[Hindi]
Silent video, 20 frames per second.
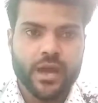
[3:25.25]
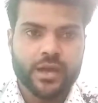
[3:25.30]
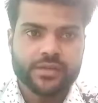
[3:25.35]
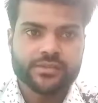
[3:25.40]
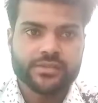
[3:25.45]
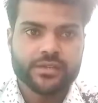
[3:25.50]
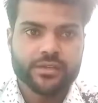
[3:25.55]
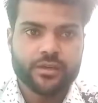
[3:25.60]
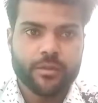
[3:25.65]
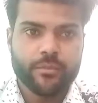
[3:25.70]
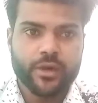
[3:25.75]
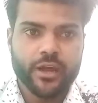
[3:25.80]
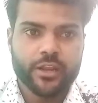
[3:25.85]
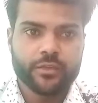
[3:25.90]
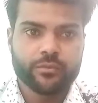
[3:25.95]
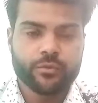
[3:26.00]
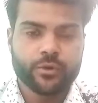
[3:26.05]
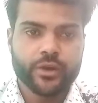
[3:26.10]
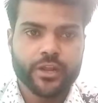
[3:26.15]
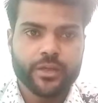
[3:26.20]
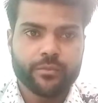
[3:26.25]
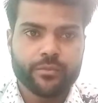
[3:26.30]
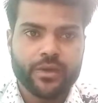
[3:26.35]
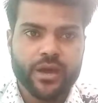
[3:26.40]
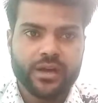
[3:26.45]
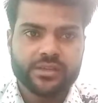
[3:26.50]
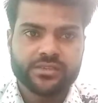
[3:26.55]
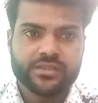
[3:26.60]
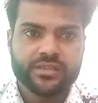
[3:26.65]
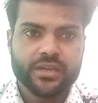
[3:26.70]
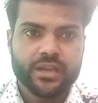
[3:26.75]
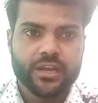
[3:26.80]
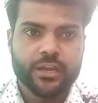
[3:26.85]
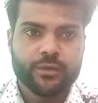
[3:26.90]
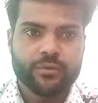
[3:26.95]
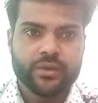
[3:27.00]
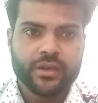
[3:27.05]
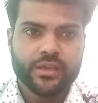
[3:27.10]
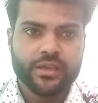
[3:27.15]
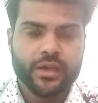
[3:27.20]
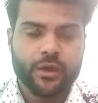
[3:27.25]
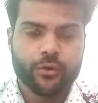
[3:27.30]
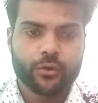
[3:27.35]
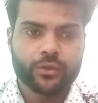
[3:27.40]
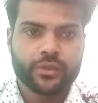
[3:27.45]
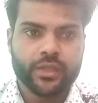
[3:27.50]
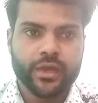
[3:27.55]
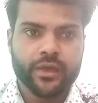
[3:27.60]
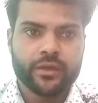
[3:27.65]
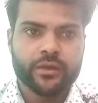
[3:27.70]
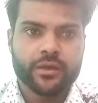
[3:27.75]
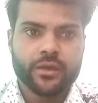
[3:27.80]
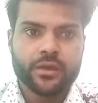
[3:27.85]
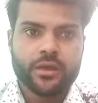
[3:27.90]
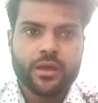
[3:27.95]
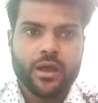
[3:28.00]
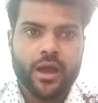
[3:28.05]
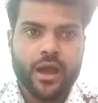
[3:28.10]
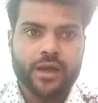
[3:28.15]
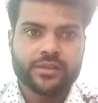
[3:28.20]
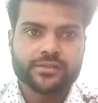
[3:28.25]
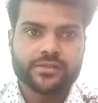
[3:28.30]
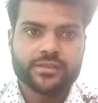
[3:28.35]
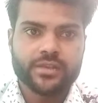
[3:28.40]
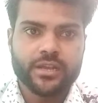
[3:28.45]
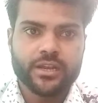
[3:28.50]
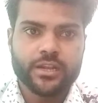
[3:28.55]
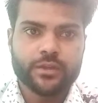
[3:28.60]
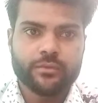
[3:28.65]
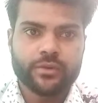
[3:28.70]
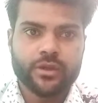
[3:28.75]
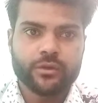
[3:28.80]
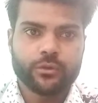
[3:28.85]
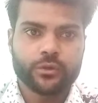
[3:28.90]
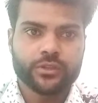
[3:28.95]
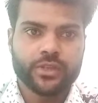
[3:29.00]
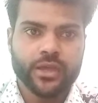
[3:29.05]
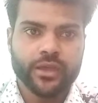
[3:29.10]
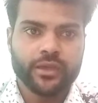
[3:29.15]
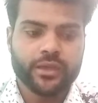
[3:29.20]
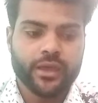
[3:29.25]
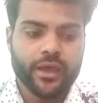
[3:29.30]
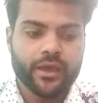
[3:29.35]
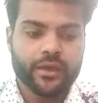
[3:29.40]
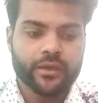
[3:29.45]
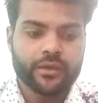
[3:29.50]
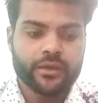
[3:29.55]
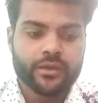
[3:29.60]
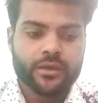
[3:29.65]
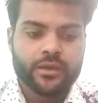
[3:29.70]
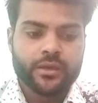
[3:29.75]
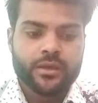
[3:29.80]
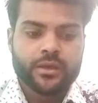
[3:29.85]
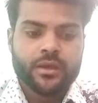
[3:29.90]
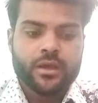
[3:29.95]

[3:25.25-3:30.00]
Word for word: ऑक्सीजन हमारी बॉडी में ऑक्सीजन लेवल क्या होता है ऑक्सीजन लेवल होता क्या है